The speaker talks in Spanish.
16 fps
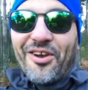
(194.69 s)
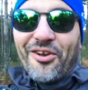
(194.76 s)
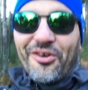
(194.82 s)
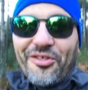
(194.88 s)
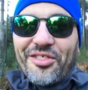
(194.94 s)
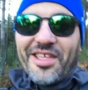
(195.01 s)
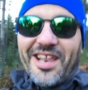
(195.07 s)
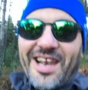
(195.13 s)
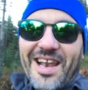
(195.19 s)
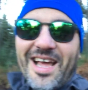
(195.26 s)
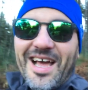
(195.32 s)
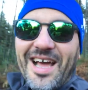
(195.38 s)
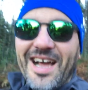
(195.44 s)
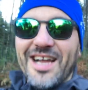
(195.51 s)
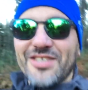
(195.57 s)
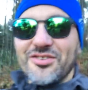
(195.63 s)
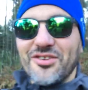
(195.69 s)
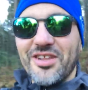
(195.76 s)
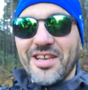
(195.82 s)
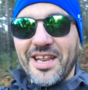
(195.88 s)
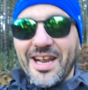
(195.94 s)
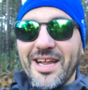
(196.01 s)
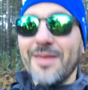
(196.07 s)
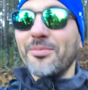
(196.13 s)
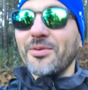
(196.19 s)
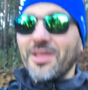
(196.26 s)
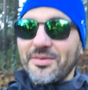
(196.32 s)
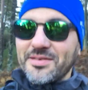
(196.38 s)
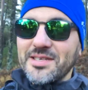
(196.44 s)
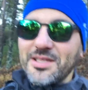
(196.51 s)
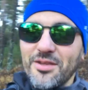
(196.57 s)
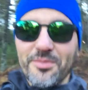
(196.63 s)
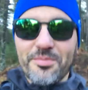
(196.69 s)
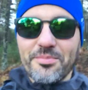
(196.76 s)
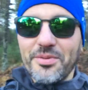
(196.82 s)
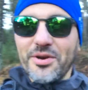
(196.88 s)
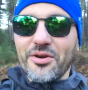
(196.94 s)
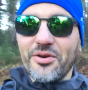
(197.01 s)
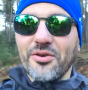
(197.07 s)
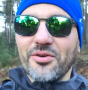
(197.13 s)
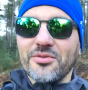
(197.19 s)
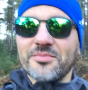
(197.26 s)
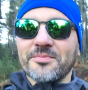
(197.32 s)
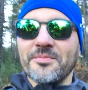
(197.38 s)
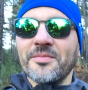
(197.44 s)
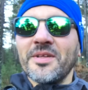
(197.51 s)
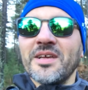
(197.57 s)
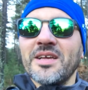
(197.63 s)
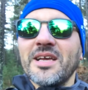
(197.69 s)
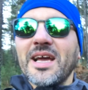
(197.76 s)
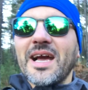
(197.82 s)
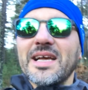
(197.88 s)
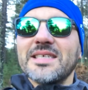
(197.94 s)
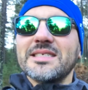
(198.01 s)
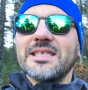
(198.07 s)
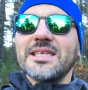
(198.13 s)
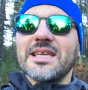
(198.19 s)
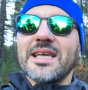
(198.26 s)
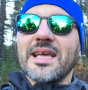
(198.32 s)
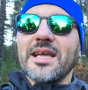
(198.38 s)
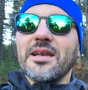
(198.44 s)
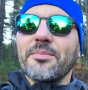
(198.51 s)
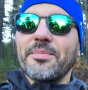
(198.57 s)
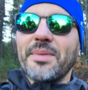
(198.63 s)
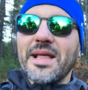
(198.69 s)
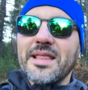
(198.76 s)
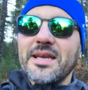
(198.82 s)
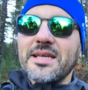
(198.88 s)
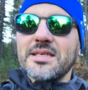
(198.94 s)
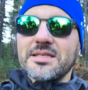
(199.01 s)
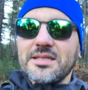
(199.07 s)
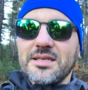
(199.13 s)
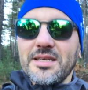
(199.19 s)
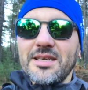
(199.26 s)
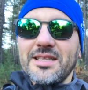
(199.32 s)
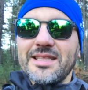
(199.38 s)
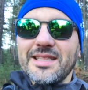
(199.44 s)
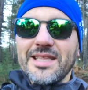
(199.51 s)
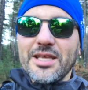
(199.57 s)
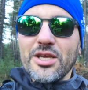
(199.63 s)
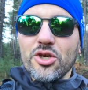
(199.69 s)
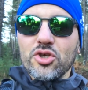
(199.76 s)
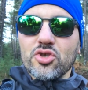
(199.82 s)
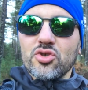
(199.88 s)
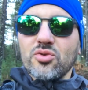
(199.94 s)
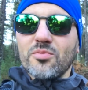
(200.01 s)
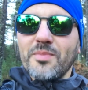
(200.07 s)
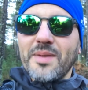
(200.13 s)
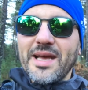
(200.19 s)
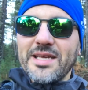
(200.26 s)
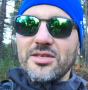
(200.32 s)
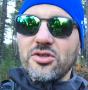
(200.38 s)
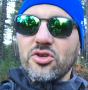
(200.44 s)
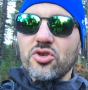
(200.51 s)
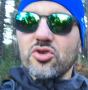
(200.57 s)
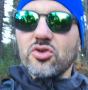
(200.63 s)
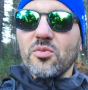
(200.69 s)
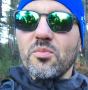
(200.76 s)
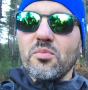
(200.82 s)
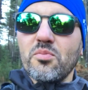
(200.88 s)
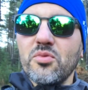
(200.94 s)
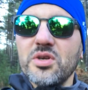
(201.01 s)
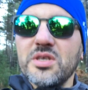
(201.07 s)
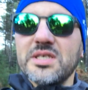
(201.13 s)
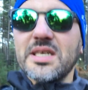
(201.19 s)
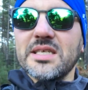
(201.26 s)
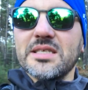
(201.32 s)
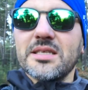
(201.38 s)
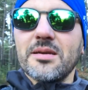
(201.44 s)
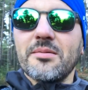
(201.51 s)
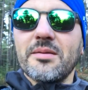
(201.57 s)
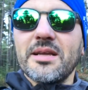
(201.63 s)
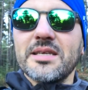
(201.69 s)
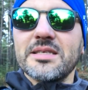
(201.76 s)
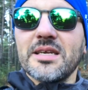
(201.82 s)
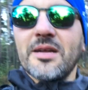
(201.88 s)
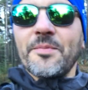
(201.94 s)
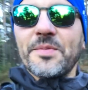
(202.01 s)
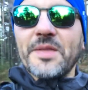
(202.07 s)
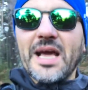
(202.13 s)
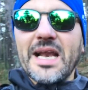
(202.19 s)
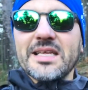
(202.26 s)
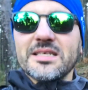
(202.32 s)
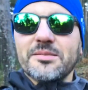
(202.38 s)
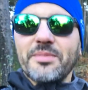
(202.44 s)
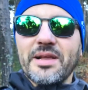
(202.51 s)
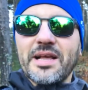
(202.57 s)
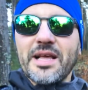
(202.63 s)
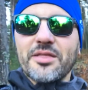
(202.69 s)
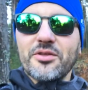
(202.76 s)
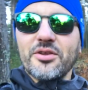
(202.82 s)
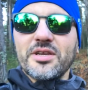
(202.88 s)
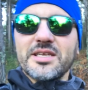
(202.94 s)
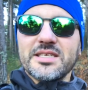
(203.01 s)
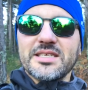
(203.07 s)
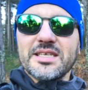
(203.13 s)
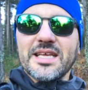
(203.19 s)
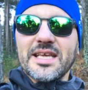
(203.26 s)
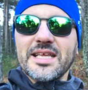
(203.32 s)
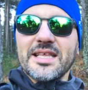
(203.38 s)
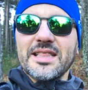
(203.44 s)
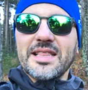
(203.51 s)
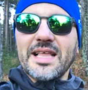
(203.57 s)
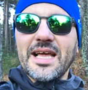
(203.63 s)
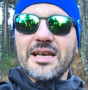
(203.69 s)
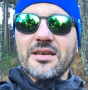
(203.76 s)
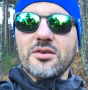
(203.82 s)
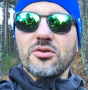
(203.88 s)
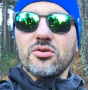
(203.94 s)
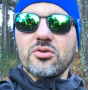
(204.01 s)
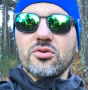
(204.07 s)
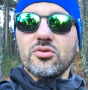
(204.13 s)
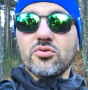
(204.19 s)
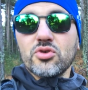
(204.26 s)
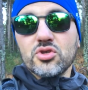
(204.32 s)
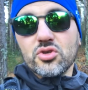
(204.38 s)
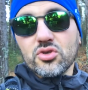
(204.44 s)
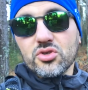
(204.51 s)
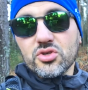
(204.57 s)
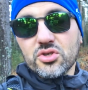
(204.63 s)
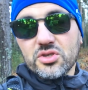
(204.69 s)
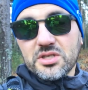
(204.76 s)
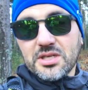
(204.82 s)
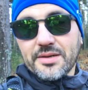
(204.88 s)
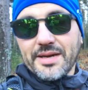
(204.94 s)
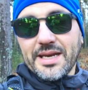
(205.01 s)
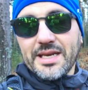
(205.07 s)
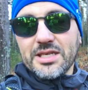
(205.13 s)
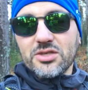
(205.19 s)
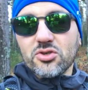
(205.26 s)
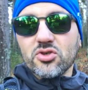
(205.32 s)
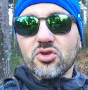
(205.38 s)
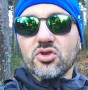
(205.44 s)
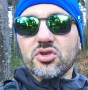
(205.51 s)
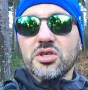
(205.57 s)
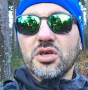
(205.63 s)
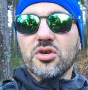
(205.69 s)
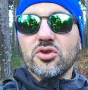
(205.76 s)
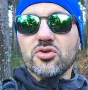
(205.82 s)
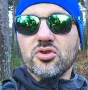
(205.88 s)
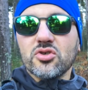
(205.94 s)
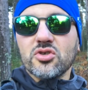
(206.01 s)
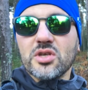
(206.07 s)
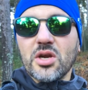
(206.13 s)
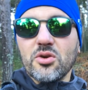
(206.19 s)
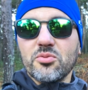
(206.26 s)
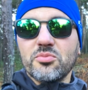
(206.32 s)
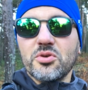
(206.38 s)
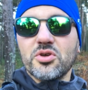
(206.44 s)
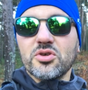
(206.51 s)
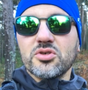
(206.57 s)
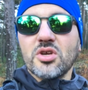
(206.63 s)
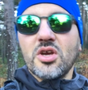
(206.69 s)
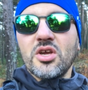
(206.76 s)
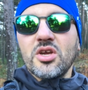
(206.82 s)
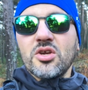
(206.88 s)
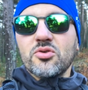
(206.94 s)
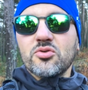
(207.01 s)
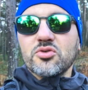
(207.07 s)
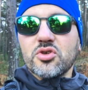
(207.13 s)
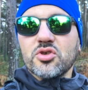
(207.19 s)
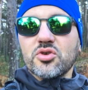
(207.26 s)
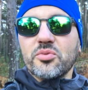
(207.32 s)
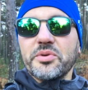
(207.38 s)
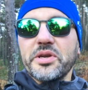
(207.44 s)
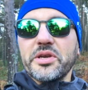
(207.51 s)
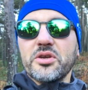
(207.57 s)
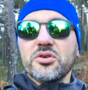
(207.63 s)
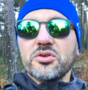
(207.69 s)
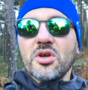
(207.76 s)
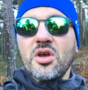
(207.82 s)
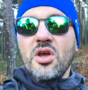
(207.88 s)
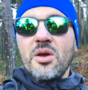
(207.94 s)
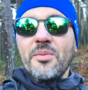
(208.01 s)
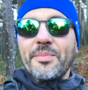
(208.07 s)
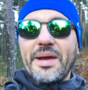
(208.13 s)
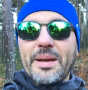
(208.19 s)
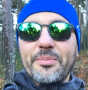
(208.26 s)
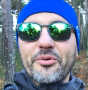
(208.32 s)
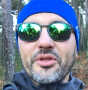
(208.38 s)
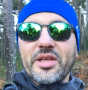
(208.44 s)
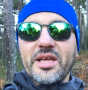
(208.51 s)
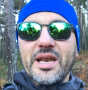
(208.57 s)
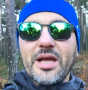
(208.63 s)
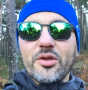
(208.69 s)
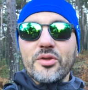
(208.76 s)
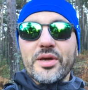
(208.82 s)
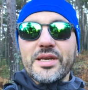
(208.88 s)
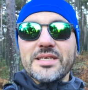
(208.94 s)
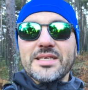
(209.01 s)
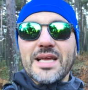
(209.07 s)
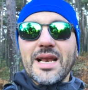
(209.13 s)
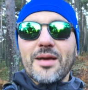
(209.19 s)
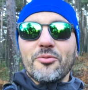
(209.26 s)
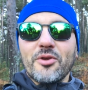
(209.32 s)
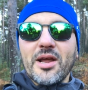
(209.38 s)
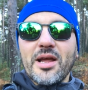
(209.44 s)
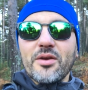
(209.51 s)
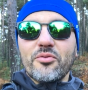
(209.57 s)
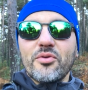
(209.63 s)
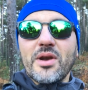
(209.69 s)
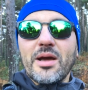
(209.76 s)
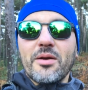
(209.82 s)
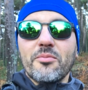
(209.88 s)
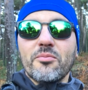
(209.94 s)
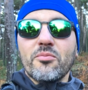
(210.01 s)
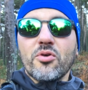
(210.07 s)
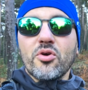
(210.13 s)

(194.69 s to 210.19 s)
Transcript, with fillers: lo de la gasolinera, que podía haber sido, pero no. Así que padres, tíos, maestros muy sensibles a las explicaciones que dan nuestros chavales, nuestros hijos, nuestros alumnos, nuestros sobrinos, para poder ayudarles a elaborar una